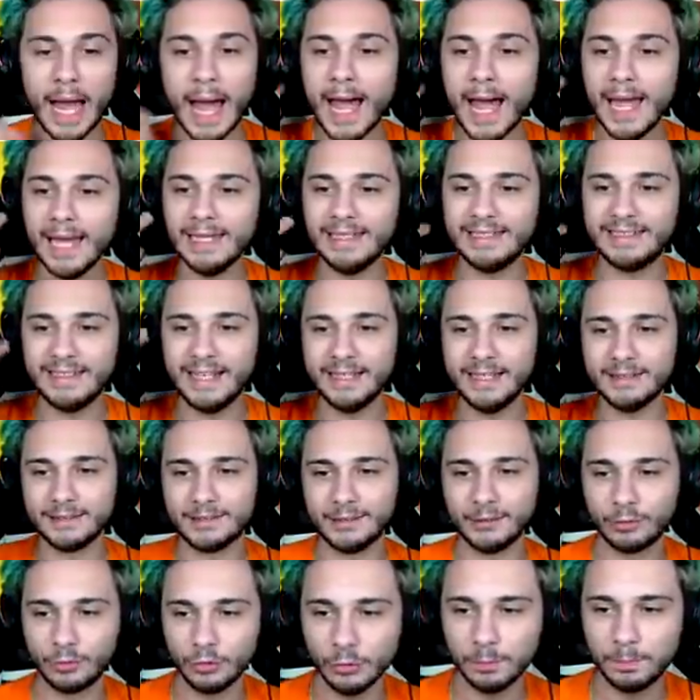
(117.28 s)
hai tanti
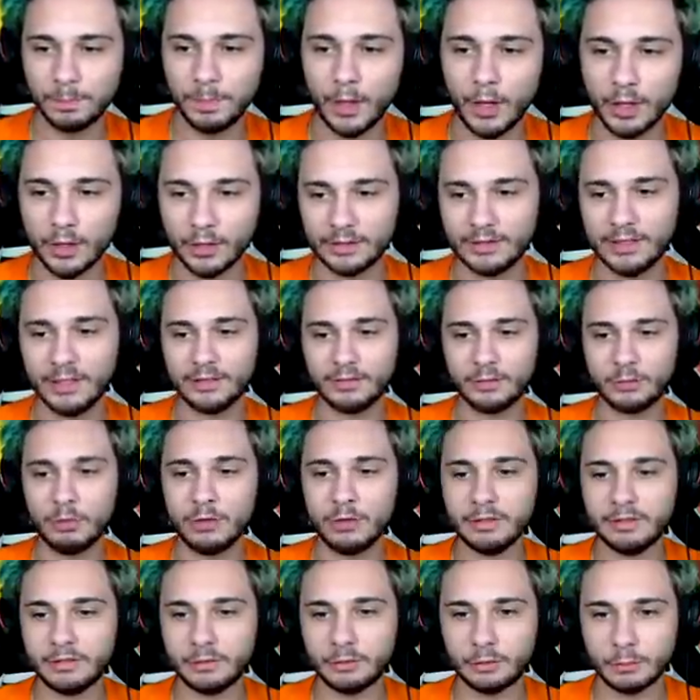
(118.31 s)
supporters,
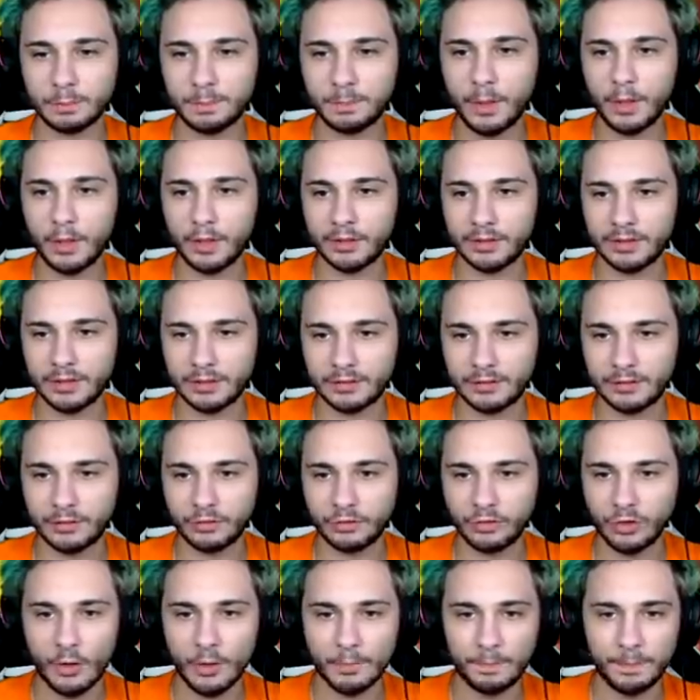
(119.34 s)
questi supporters
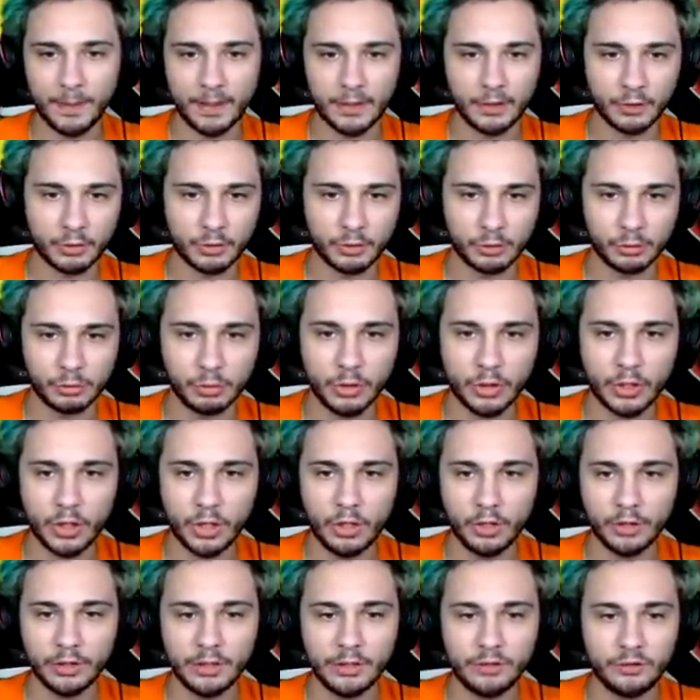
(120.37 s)
shoppano col tuo
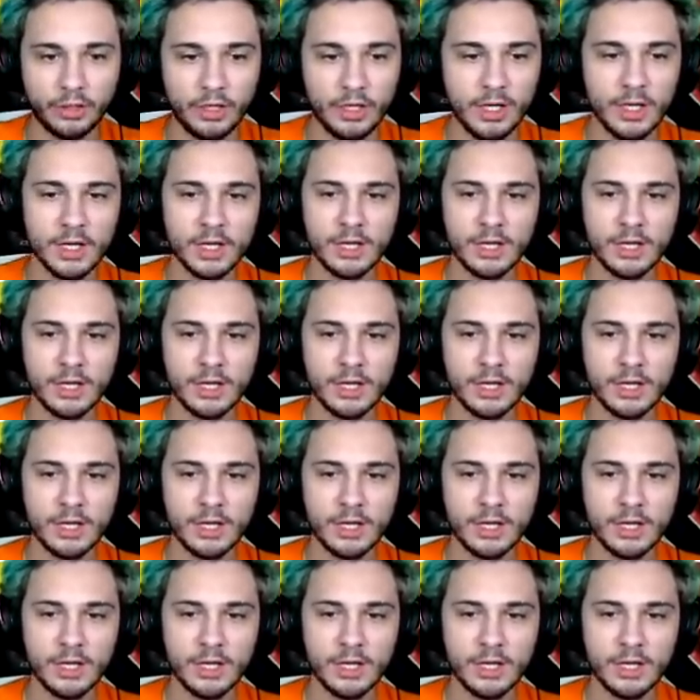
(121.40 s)
codice,